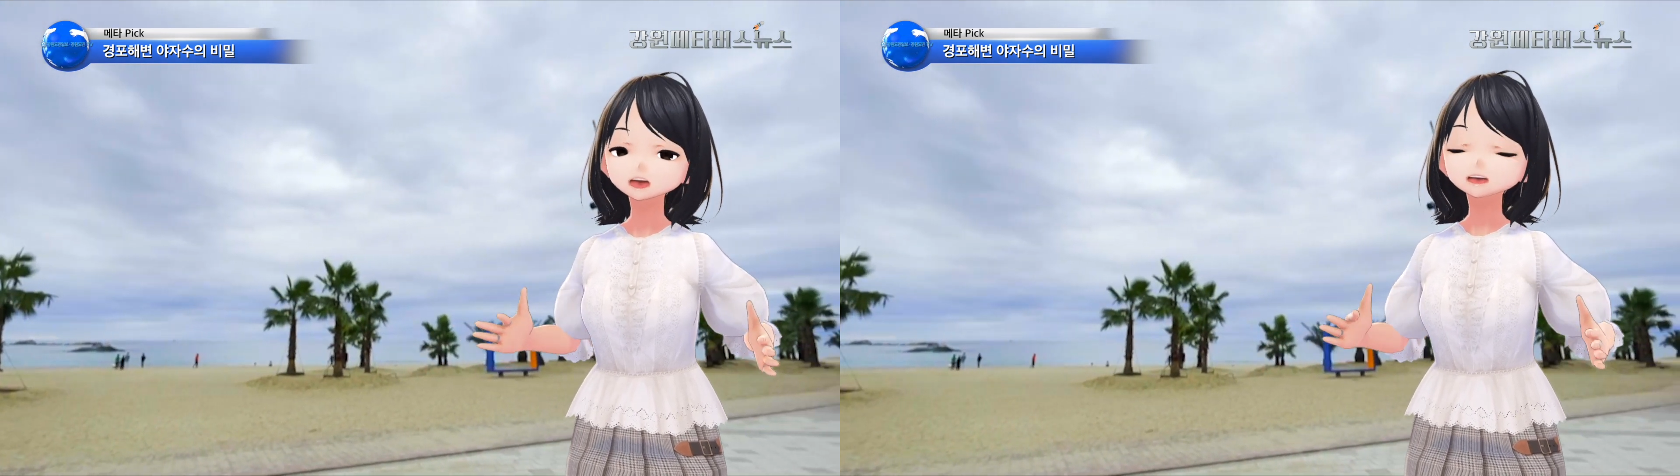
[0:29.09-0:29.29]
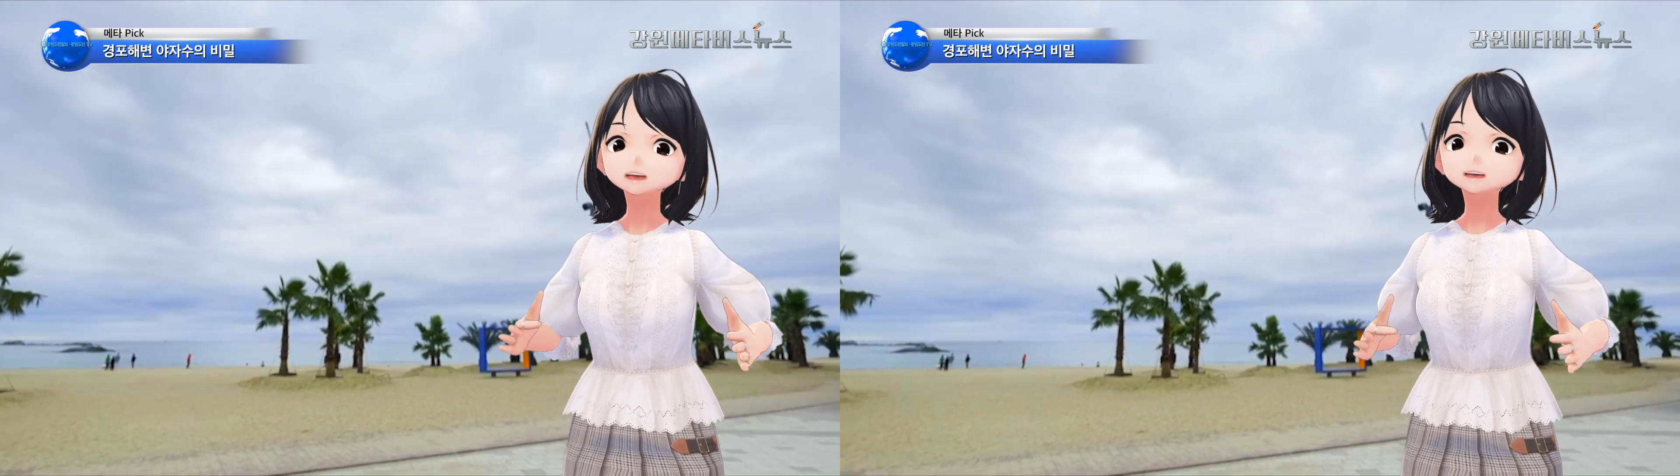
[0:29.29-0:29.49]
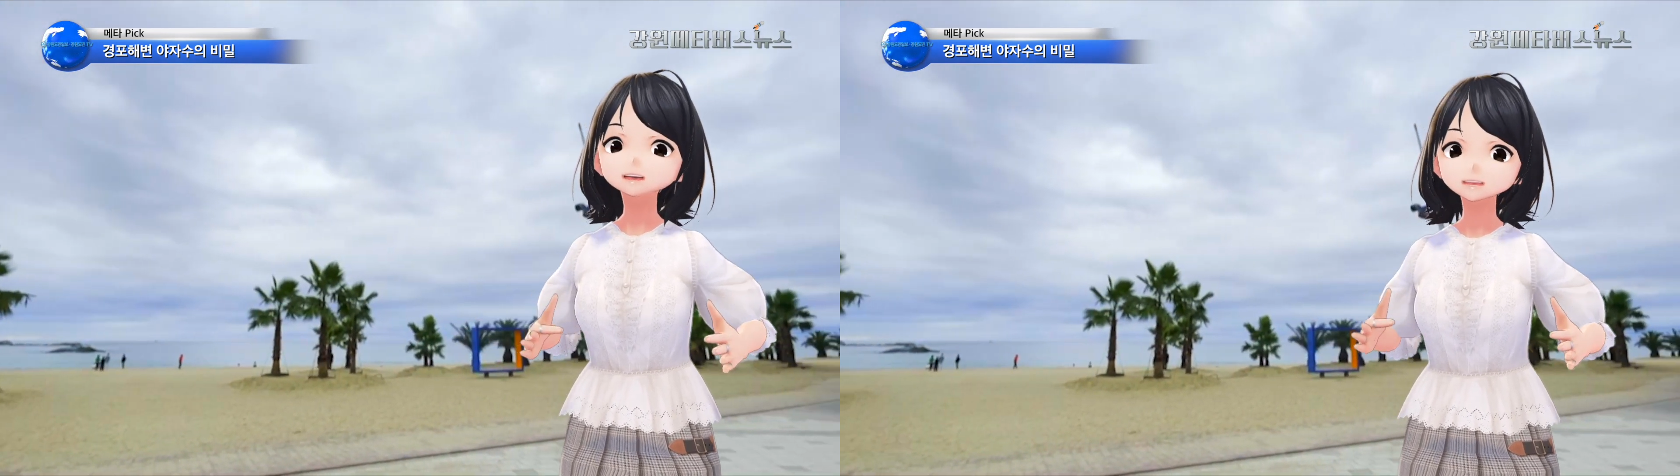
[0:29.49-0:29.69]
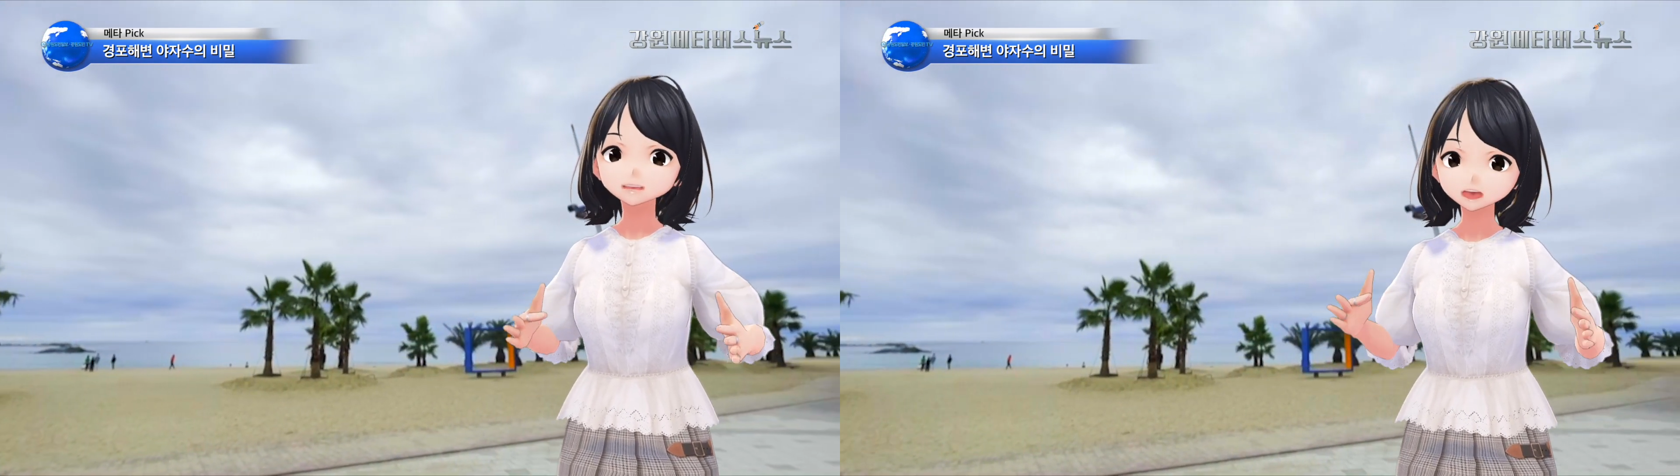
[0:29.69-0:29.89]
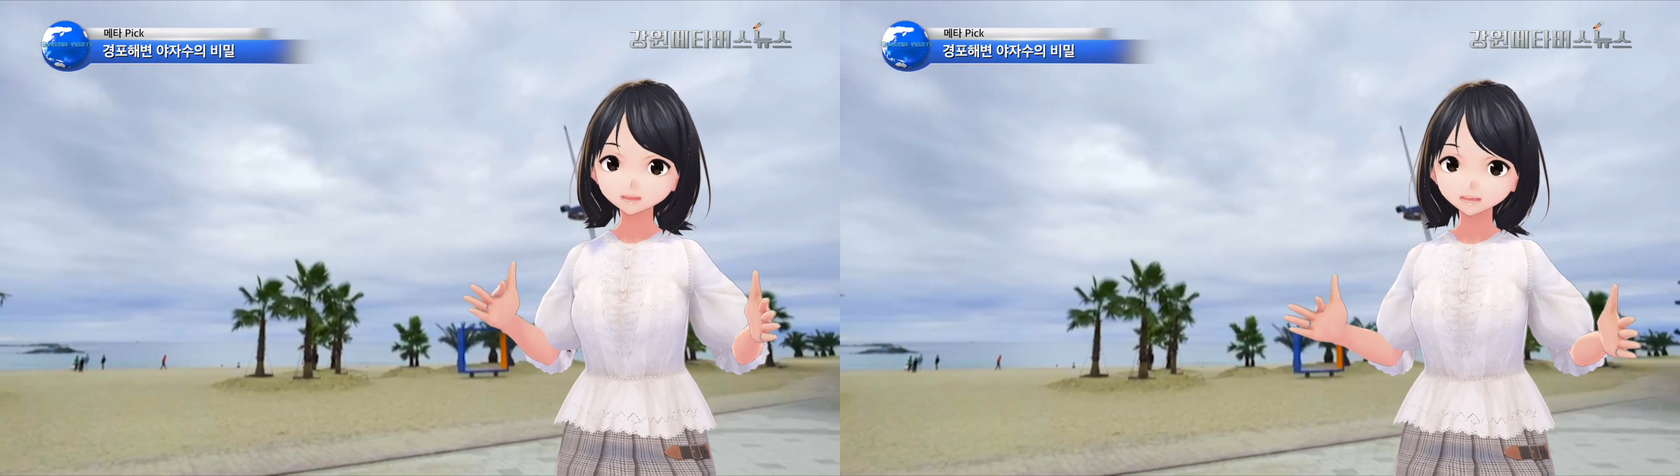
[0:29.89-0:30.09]
야자수를
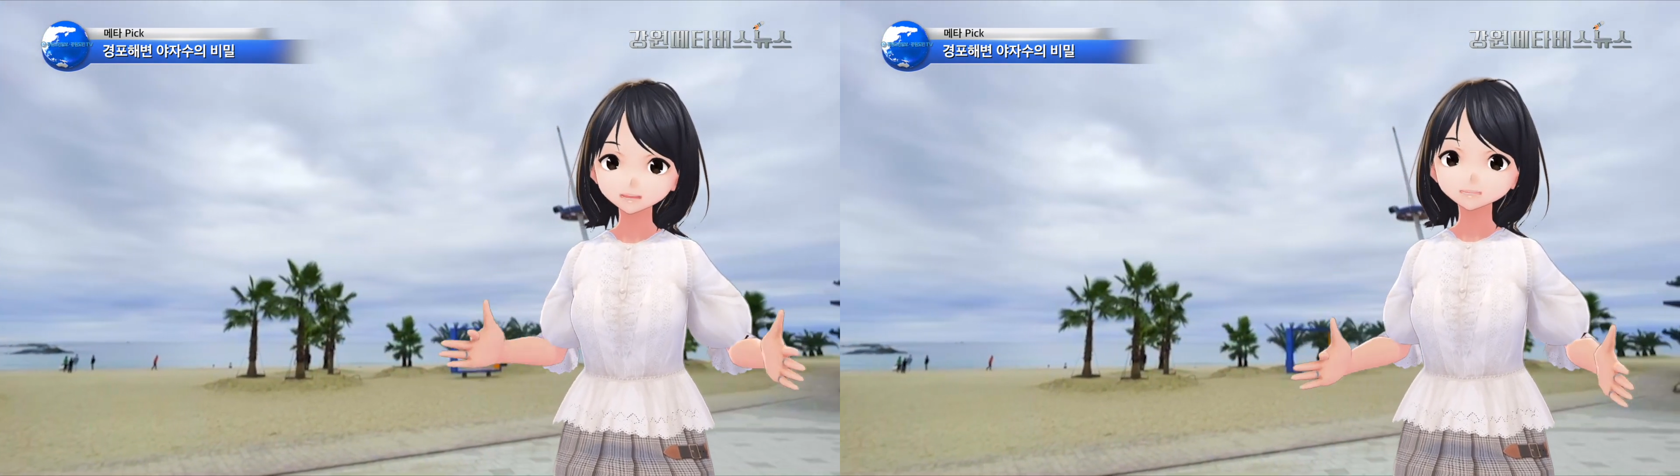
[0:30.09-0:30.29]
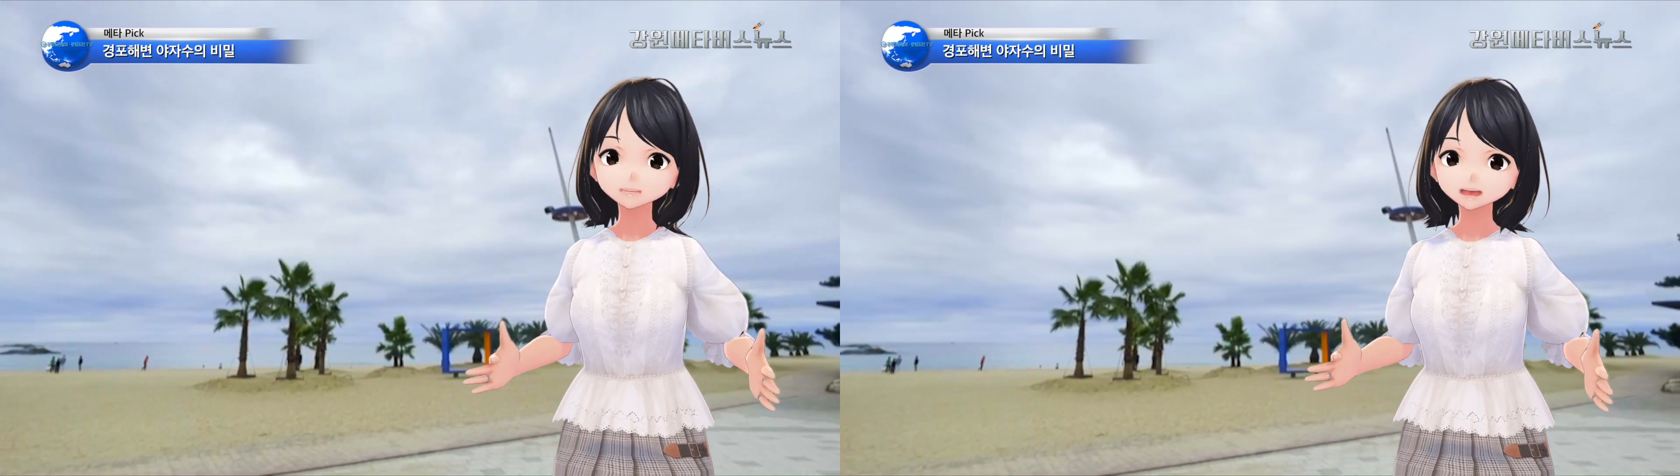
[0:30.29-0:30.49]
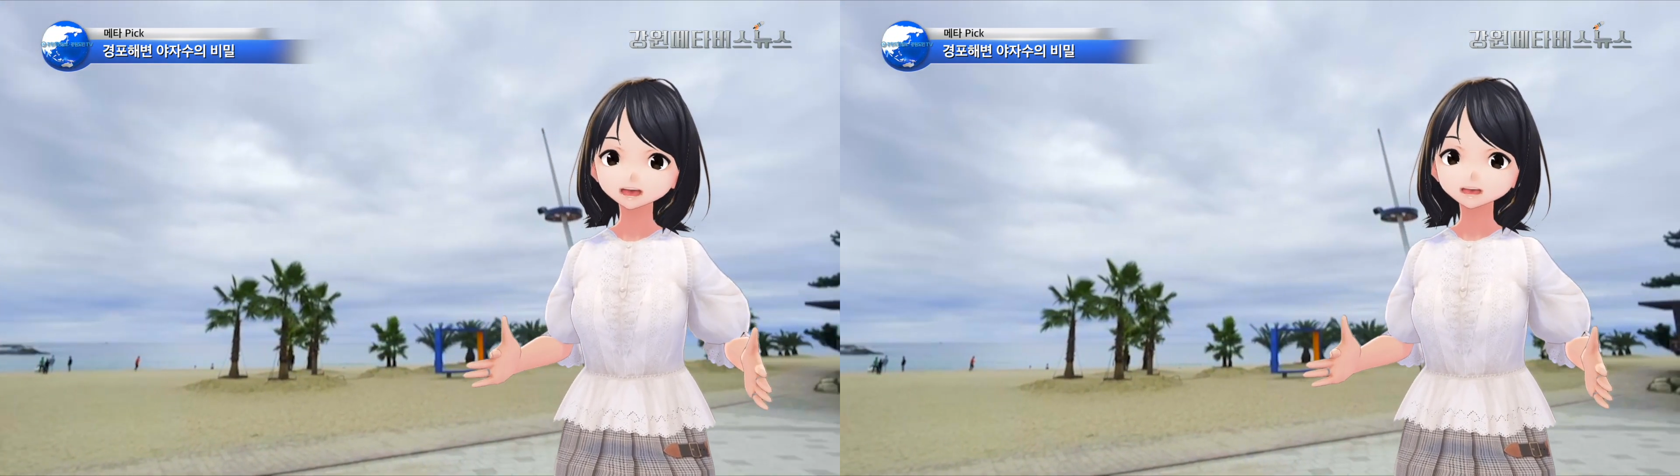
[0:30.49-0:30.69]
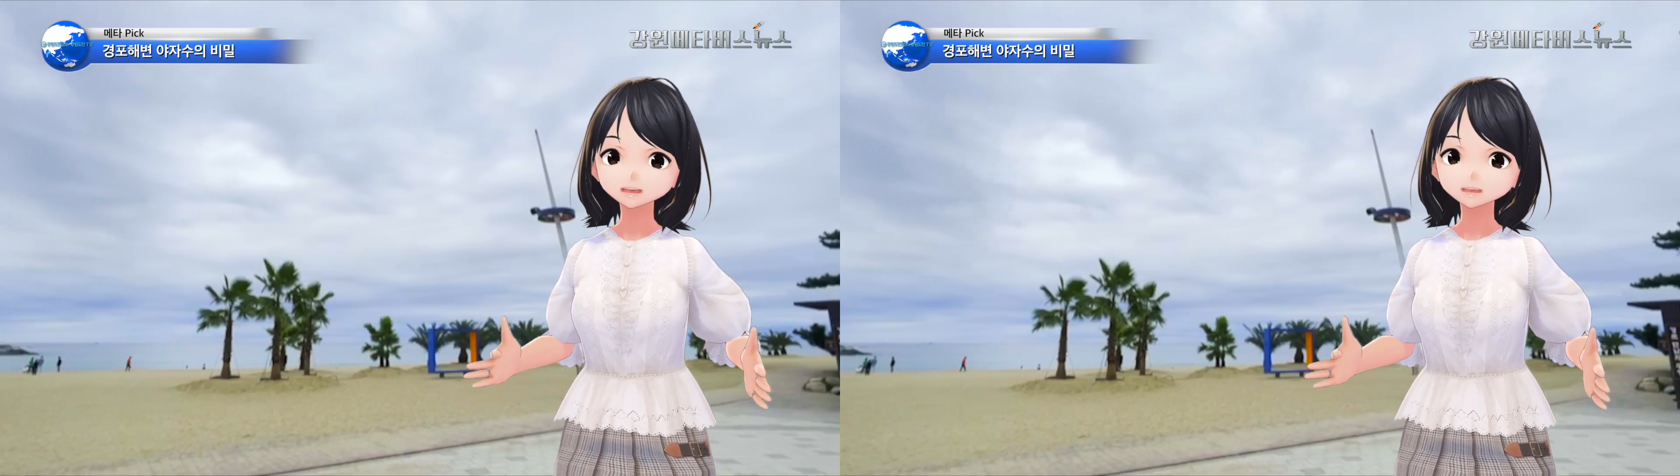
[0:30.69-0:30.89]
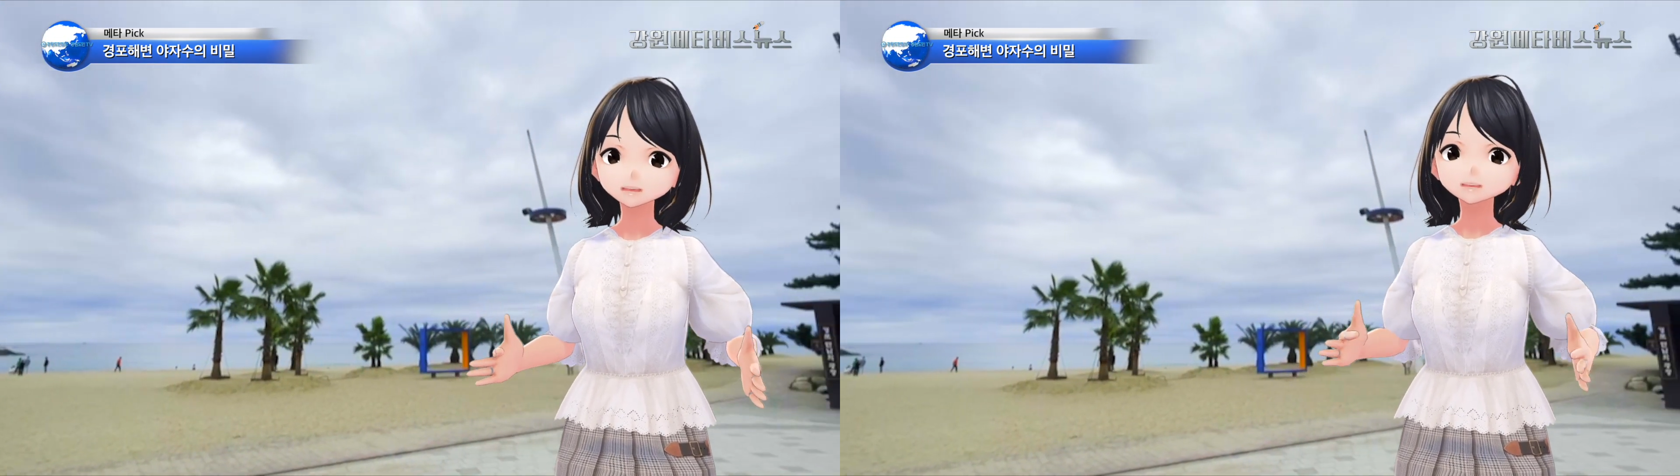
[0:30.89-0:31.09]
식재했다고
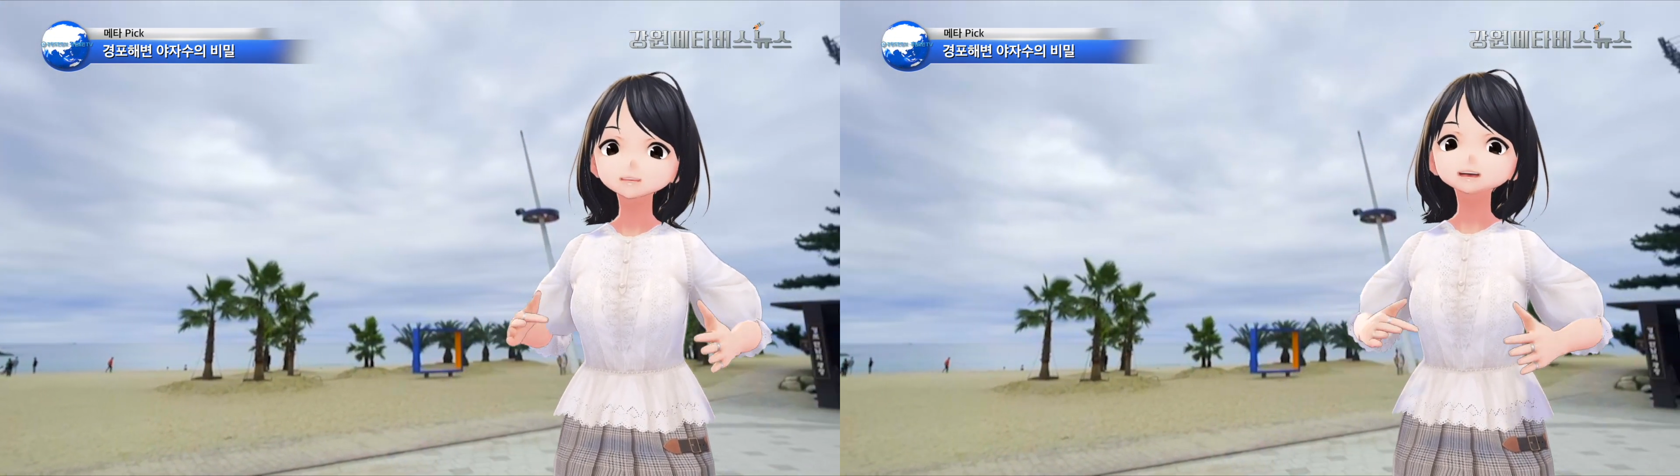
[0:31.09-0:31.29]
밝혔습니다.